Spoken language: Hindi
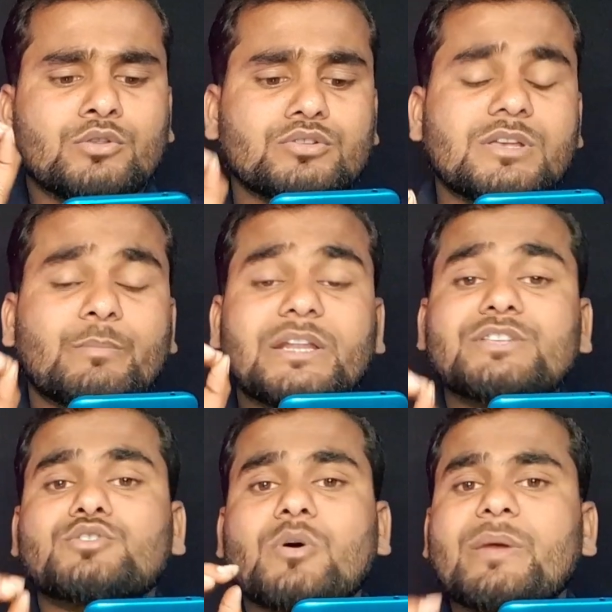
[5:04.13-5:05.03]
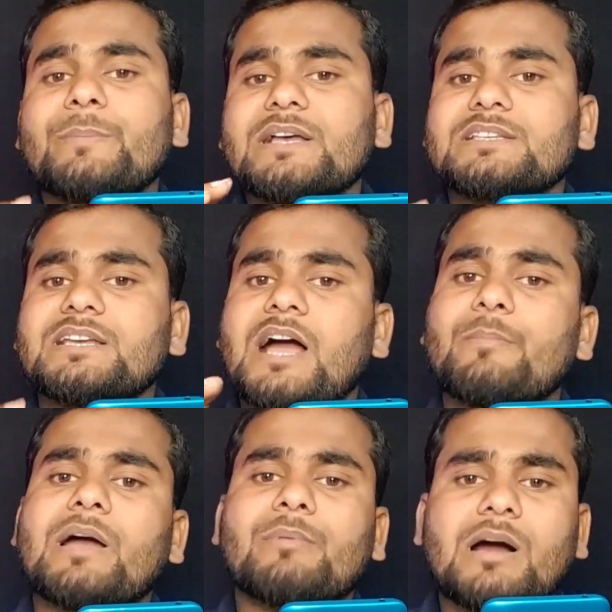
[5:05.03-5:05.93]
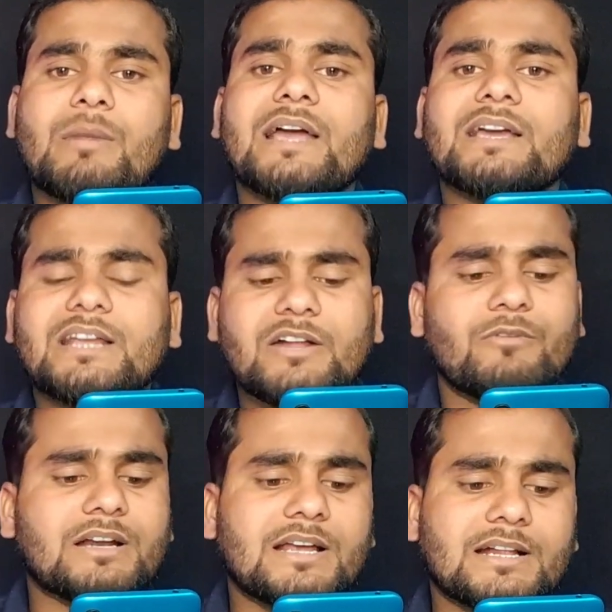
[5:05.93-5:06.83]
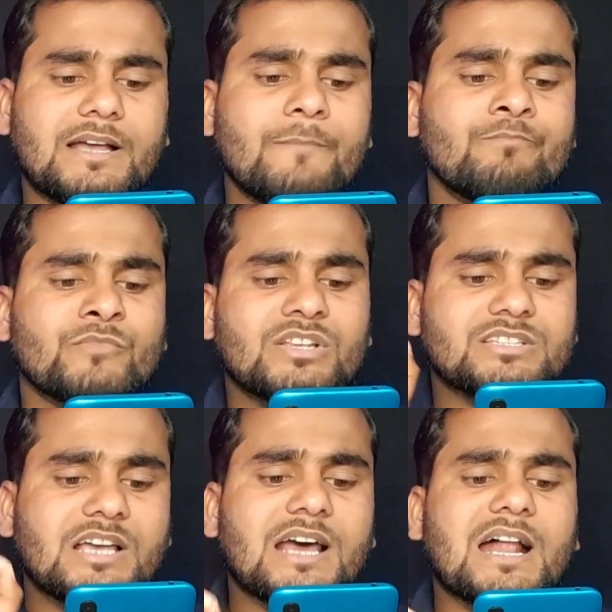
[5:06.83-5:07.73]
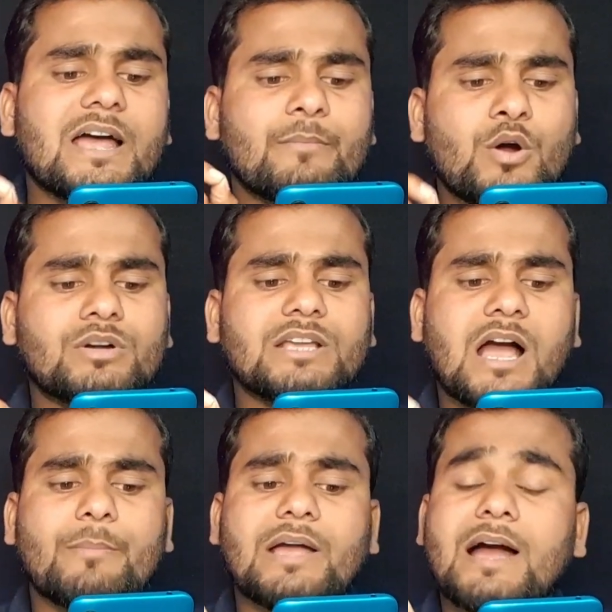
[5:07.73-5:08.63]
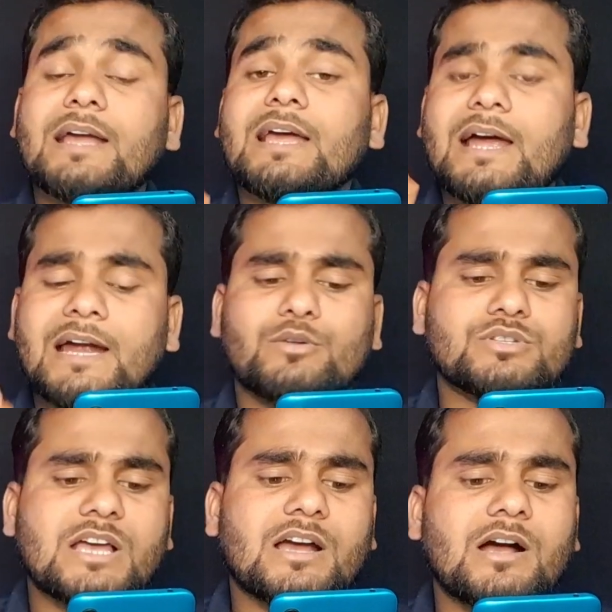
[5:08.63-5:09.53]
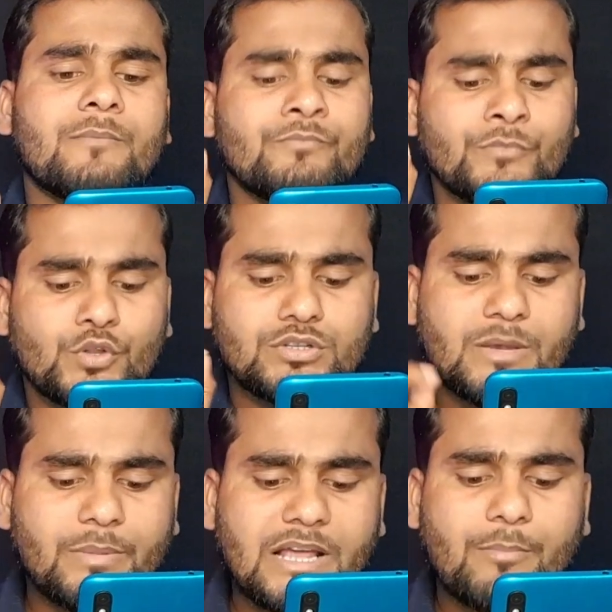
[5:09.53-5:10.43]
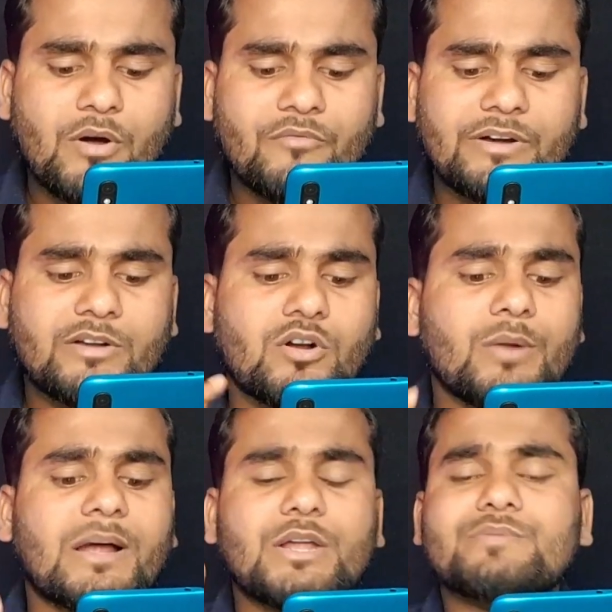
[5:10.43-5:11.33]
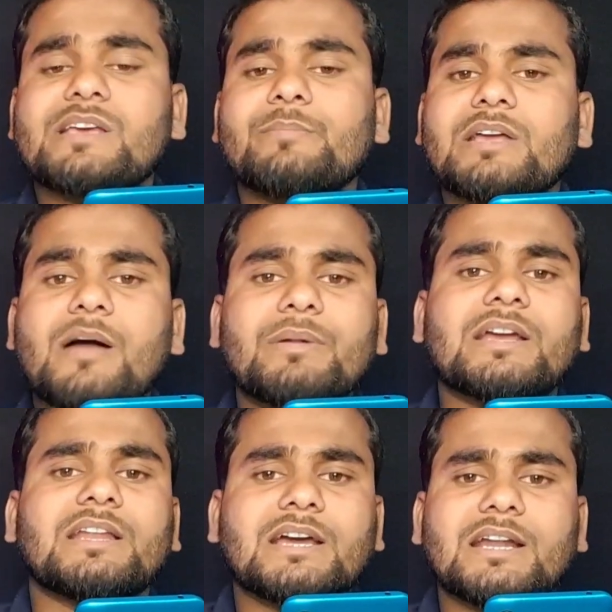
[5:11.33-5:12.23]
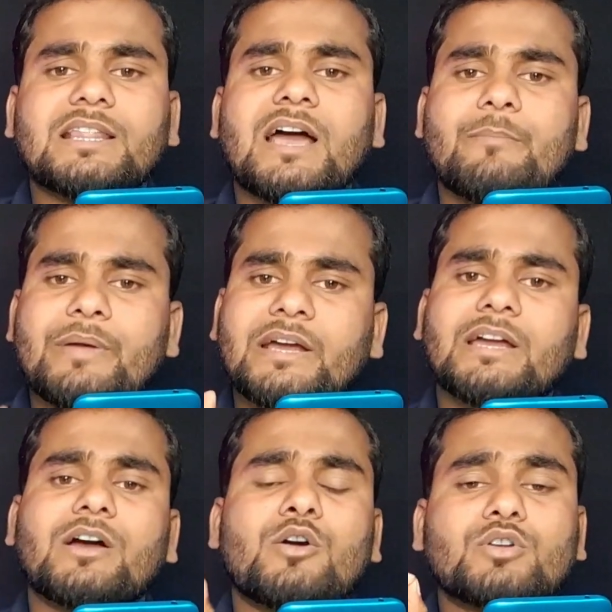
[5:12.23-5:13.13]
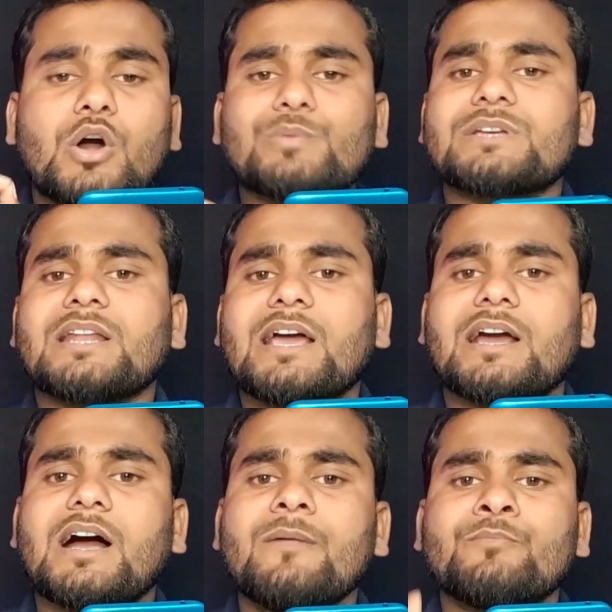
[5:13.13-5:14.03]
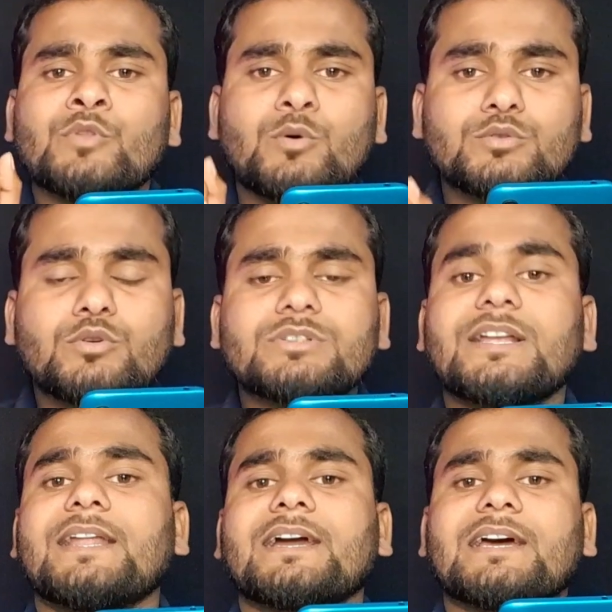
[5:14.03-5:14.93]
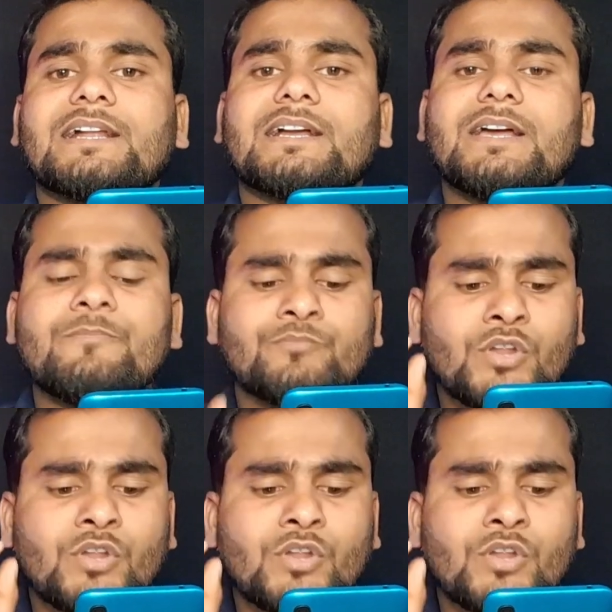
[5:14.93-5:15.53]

तो सिंपली जो भी पैसे यहाँ पे आप कमाएंगे रेफर करके सारा अमाउंट यहाँ पे आके ऐड हो जाएगा तो सिंपली आपको विड्रॉल वाले ऑप्शन पे यहाँ पे क्लिक करना है बैंक अकाउंट का ऑप्शन आएगा उसको सेलेक्ट करेंगे